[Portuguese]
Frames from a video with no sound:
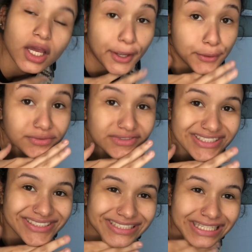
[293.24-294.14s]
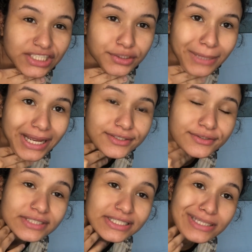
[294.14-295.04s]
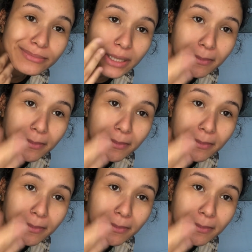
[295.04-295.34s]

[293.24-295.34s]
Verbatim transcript: eu não senti nada demais. Eu não sei se é minha